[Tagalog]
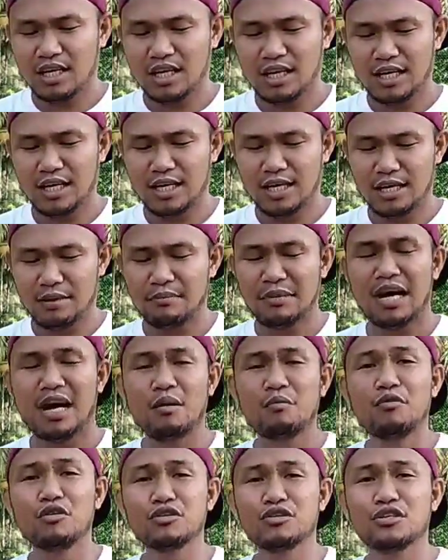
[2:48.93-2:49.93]
uh,
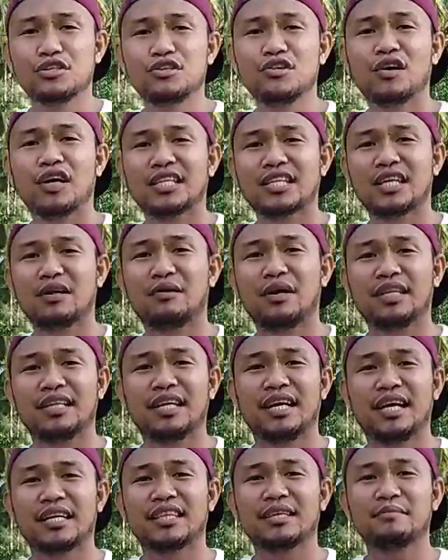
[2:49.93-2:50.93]
maabuso yung katawan
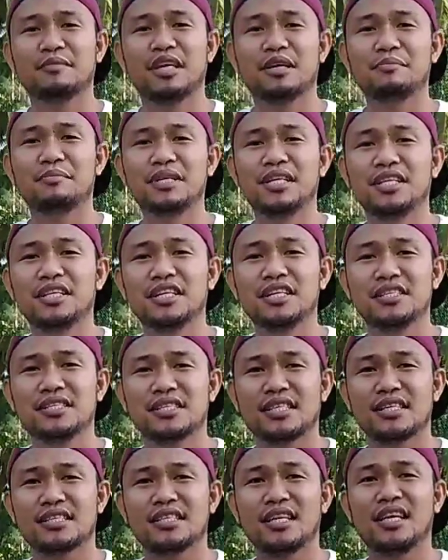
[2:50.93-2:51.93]
ng ating mga
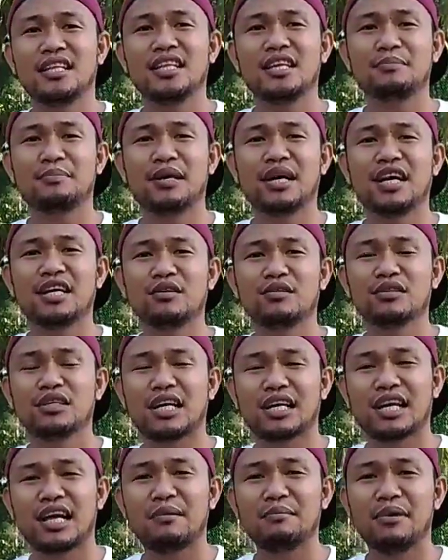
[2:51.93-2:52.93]
breeders kasi hindi pa ganun
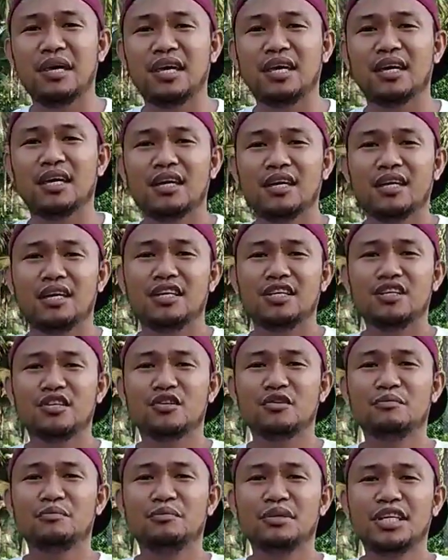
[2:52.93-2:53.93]
karami
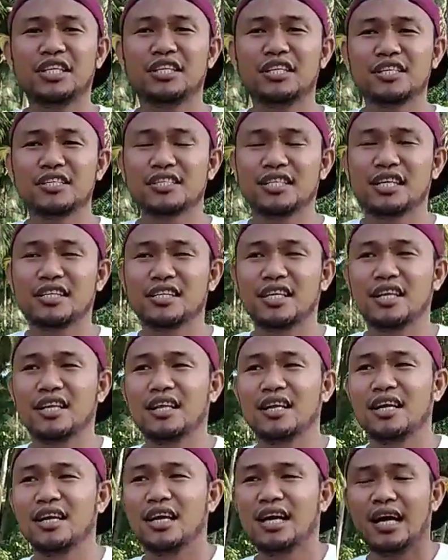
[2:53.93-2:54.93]
yung breeders natin.
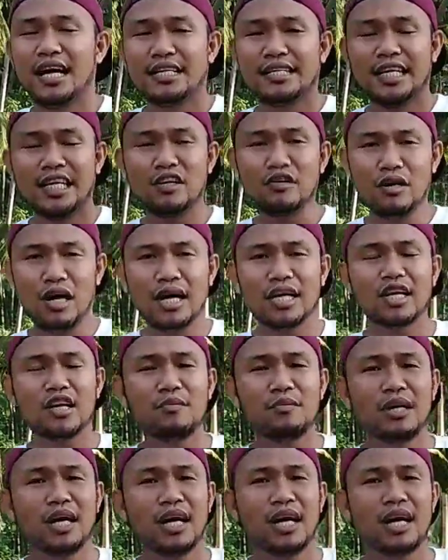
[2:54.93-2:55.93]
At ngayong araw
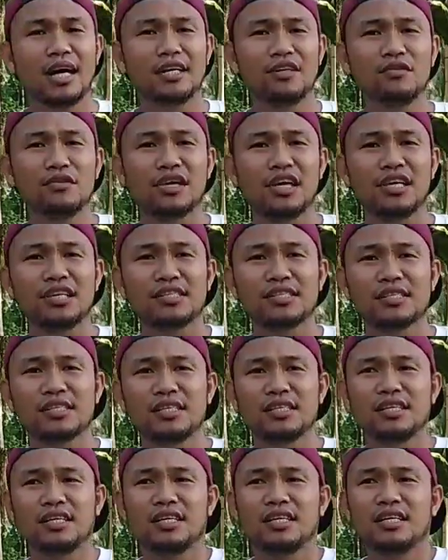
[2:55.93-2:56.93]
mga kanukis,
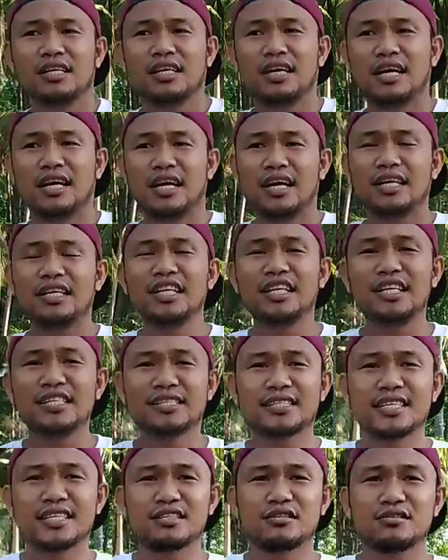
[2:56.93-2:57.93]
uh,
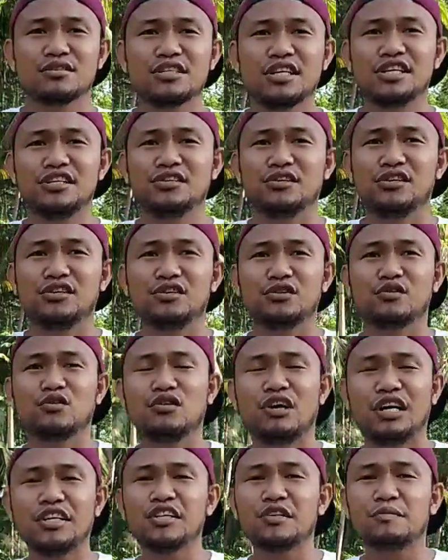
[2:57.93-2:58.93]
i-discuss ko sa inyo
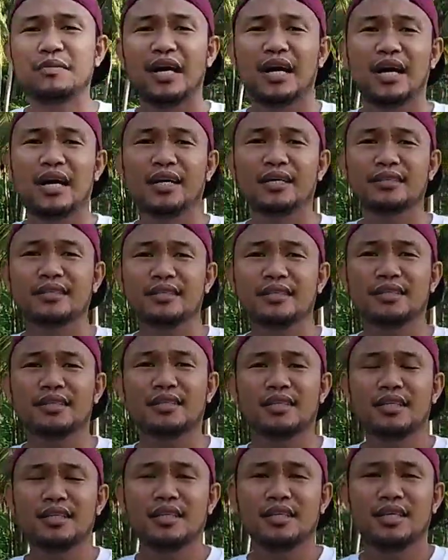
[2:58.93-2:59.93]
kung ano ba ang
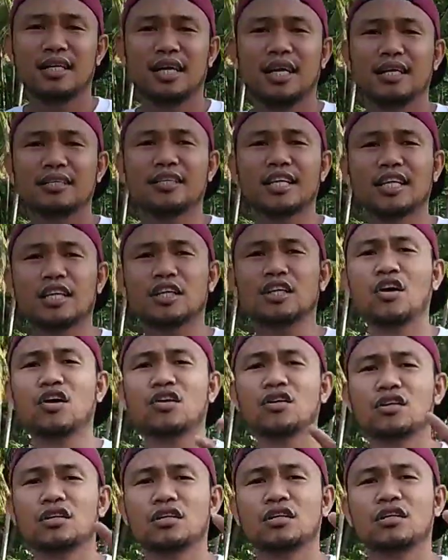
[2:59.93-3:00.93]
uh, tatlong